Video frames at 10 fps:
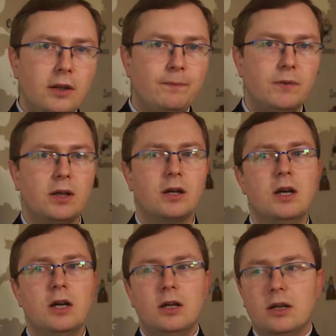innych.
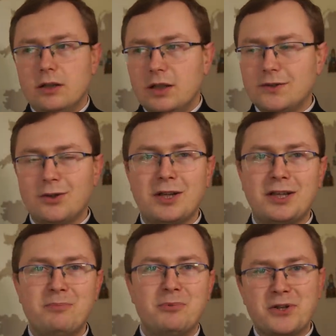E, jest to
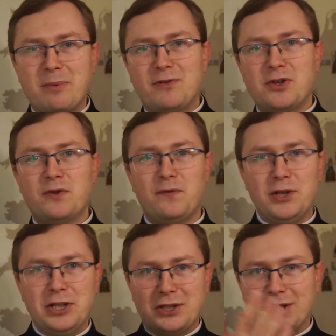taki, można powiedzieć,
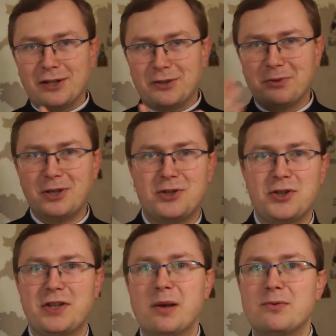filtr, który
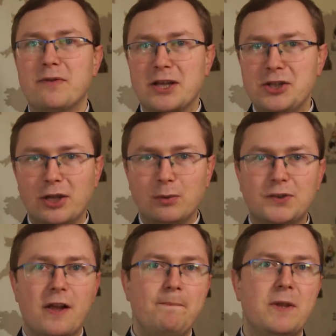gdzieś tam człowiek
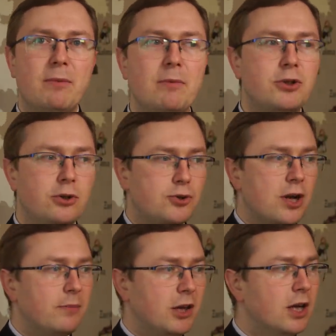nieustannie ma przed
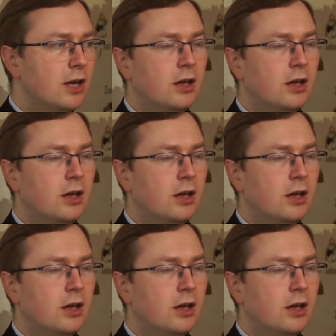oczami